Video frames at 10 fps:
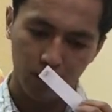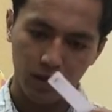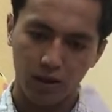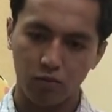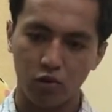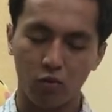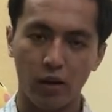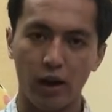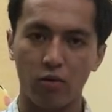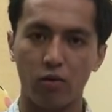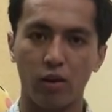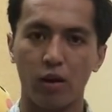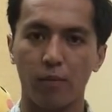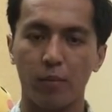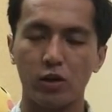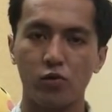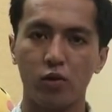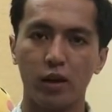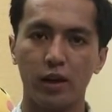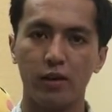cái tông chủ đạo của nó là
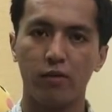patchouli